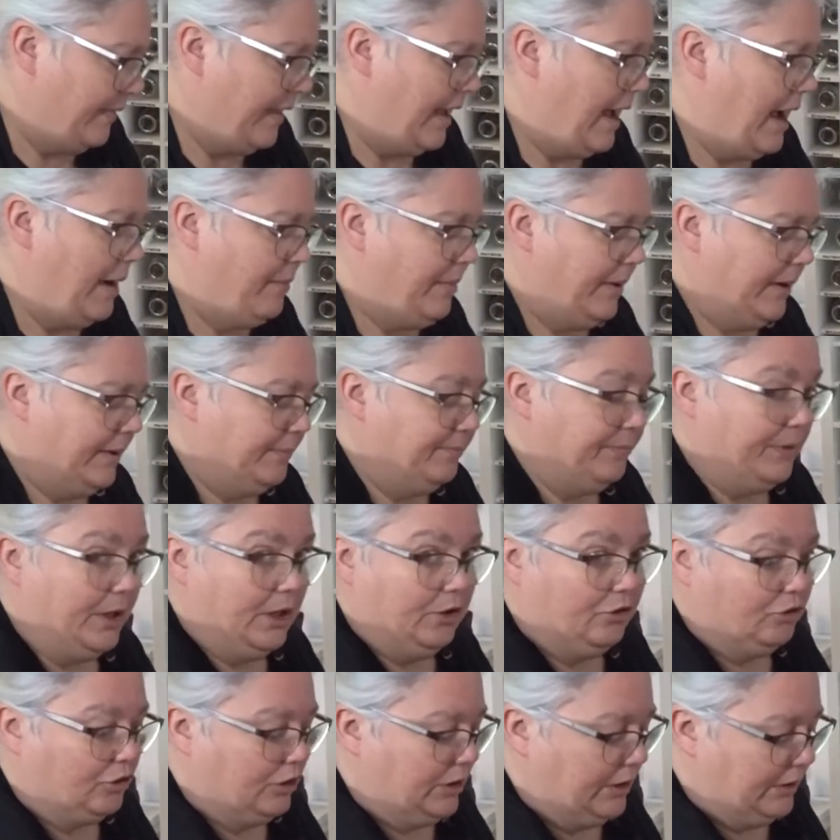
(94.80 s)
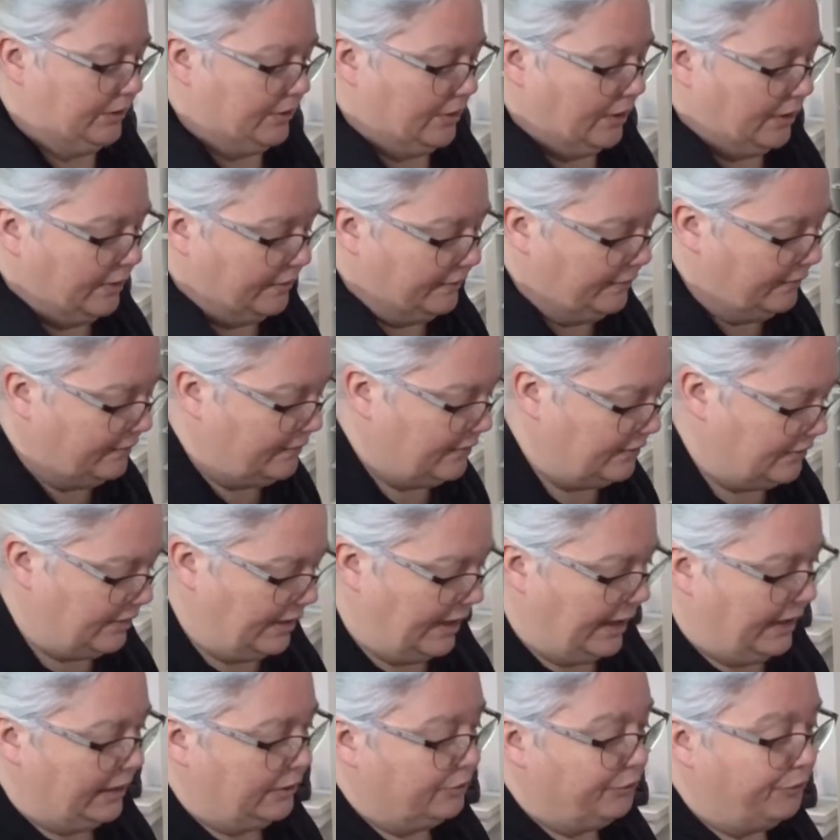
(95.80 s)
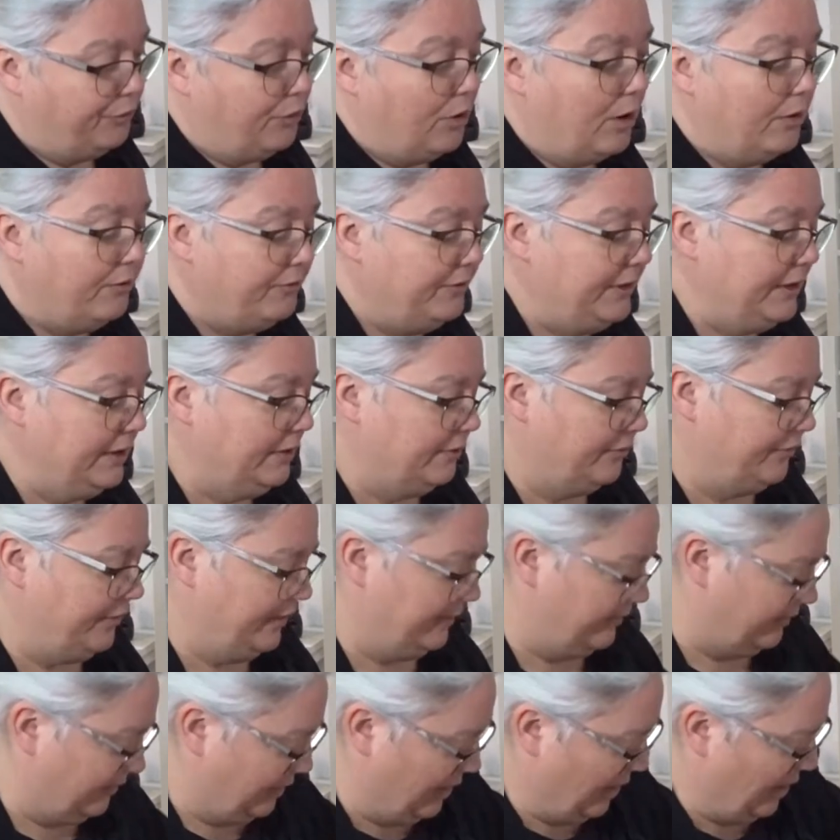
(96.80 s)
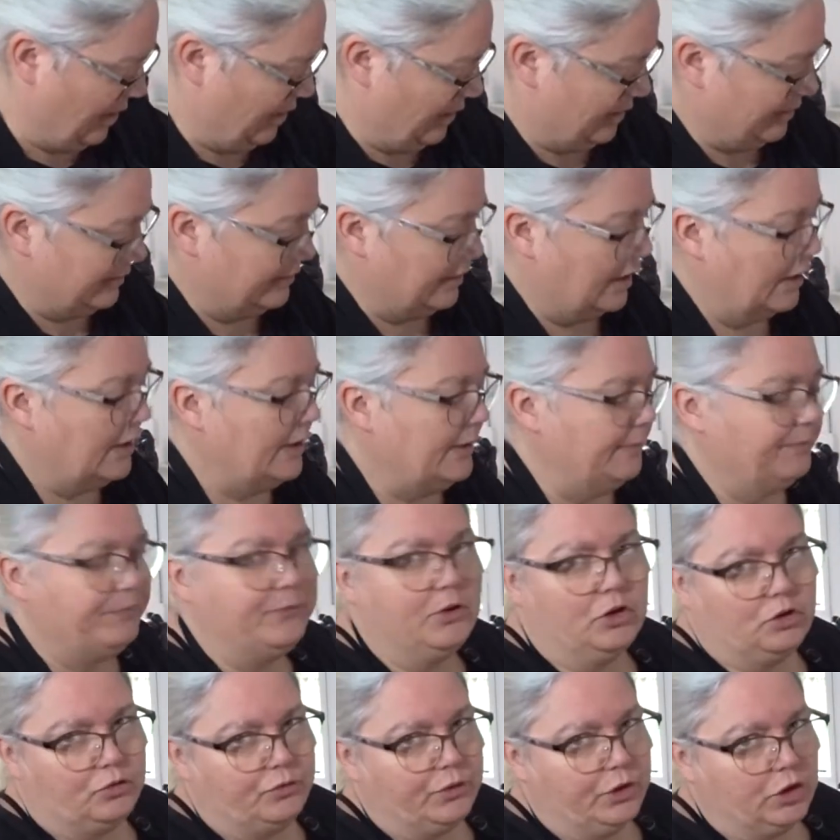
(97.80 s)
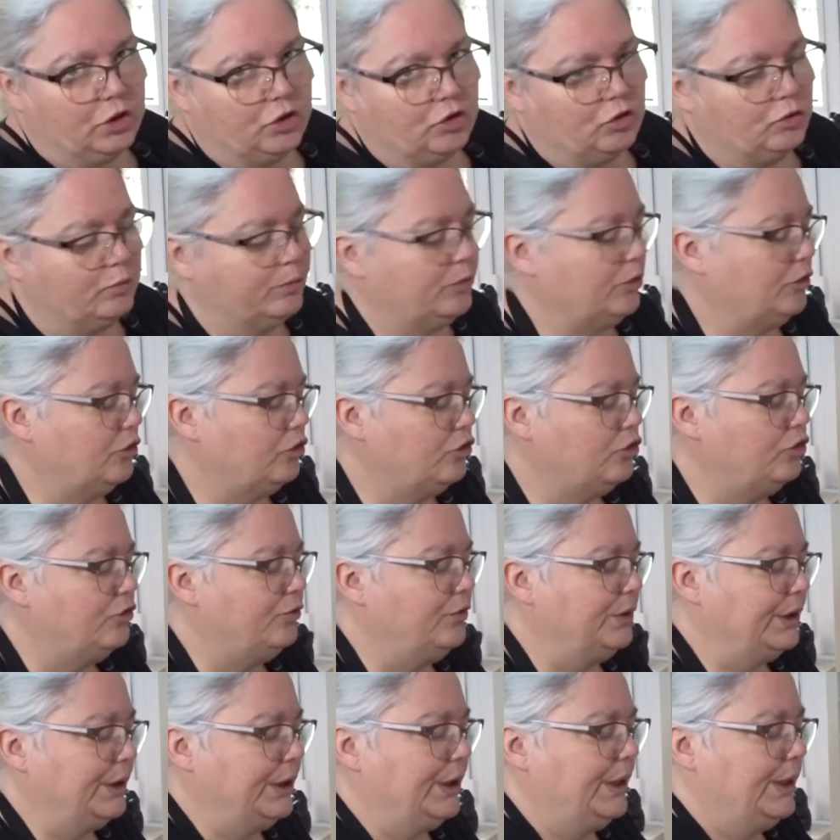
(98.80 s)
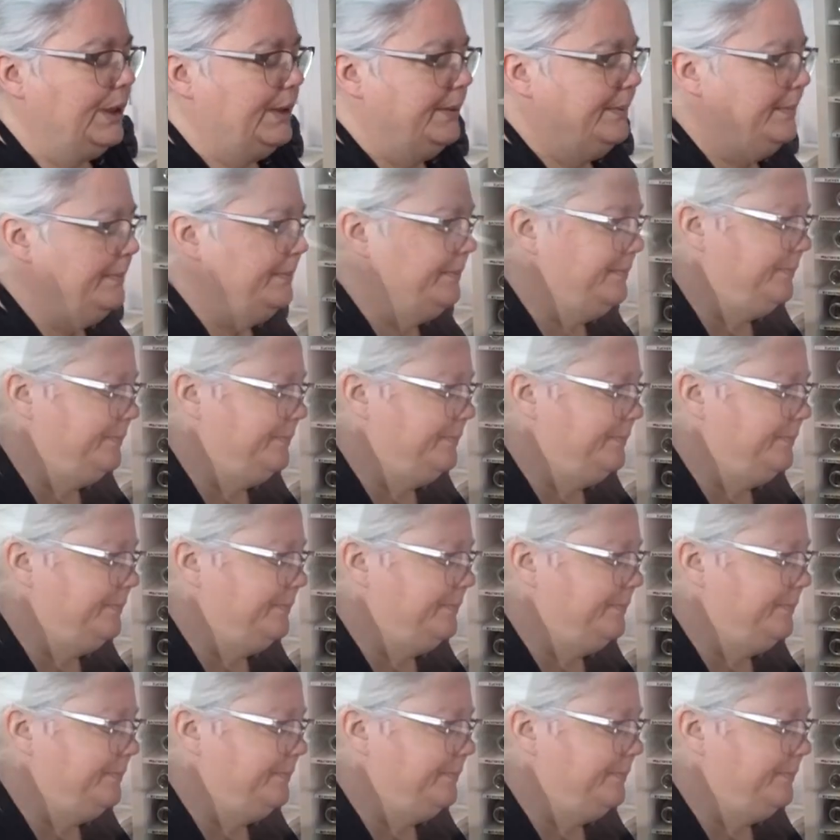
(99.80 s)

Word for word: Aber es geht. Sie sind ja halt vorwiegend festkochend, deswegen ist es ein bisschen schwieriger.